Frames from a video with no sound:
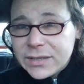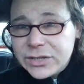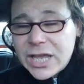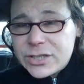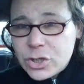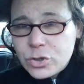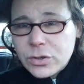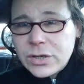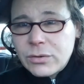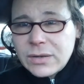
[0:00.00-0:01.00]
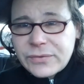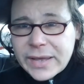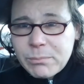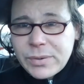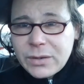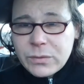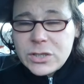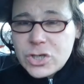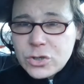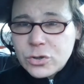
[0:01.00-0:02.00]
10 giorni con la febbre,
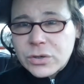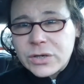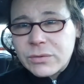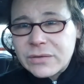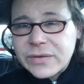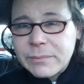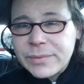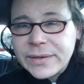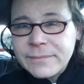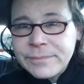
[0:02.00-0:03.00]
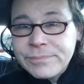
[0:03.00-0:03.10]
15 giorni con la febbre.